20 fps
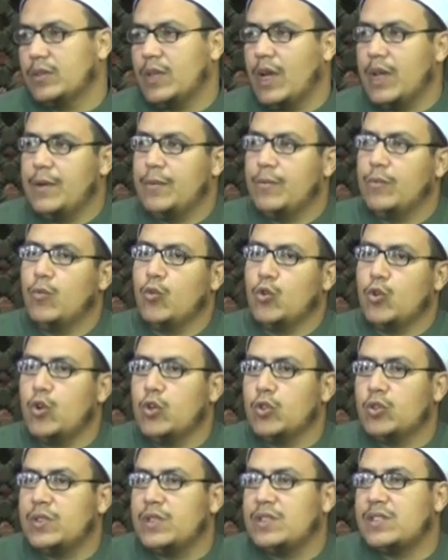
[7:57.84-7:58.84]
طيب
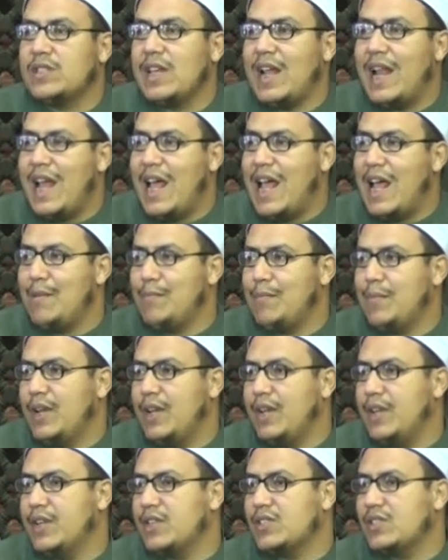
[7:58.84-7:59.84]
ونحط السلام
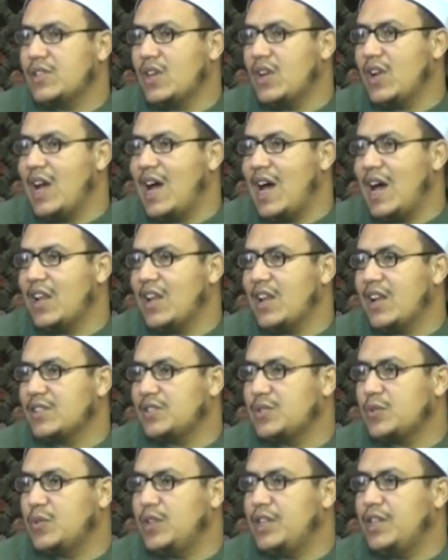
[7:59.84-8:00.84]
لأن الصلاة على
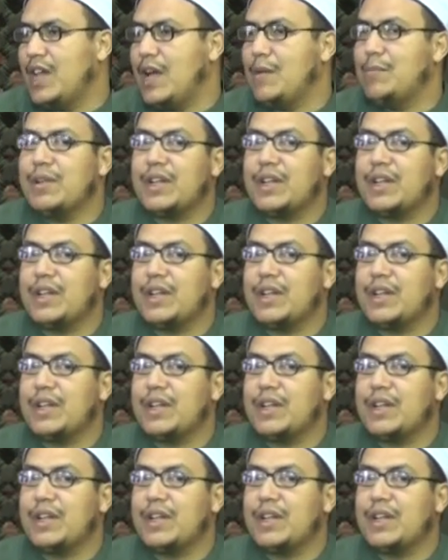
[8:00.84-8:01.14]
رسول الله